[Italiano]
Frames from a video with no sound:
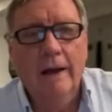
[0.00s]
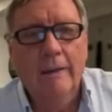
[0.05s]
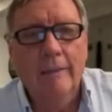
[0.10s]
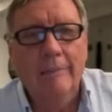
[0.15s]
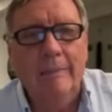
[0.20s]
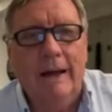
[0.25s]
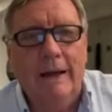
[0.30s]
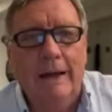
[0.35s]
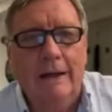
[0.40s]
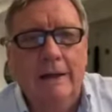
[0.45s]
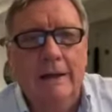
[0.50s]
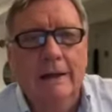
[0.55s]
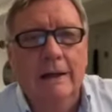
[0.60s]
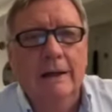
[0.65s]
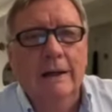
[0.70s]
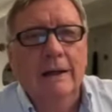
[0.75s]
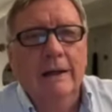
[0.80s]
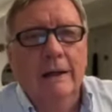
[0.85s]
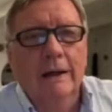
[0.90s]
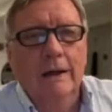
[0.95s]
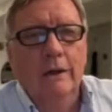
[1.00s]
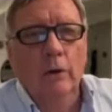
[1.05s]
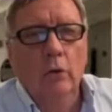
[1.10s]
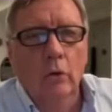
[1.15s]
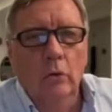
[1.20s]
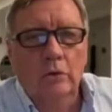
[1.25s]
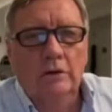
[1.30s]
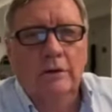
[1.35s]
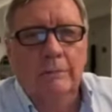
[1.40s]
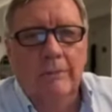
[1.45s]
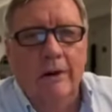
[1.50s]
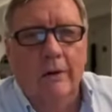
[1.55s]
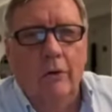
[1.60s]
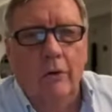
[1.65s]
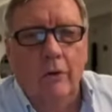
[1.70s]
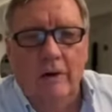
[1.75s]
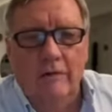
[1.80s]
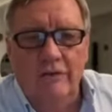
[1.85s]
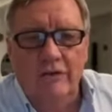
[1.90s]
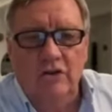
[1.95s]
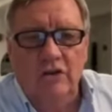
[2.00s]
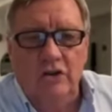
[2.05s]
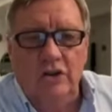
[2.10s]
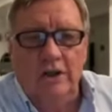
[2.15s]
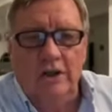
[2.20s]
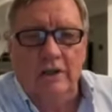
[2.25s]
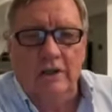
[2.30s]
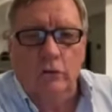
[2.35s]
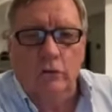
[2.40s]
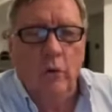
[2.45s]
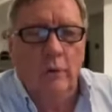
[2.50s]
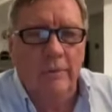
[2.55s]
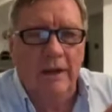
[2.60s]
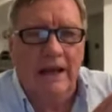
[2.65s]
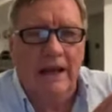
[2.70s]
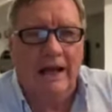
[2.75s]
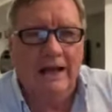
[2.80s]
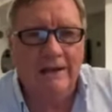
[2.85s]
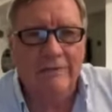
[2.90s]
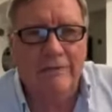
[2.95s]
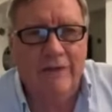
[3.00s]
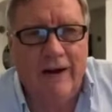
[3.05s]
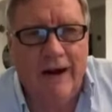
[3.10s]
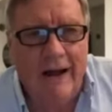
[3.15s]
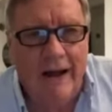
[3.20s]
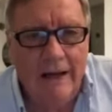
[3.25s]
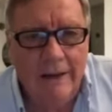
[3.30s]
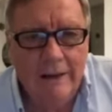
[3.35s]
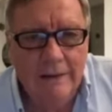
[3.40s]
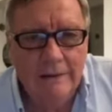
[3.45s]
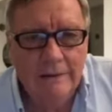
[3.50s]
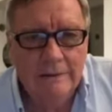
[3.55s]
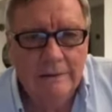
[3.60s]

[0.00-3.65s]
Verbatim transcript: ma l'ultima ora vicina, duemila anni fa,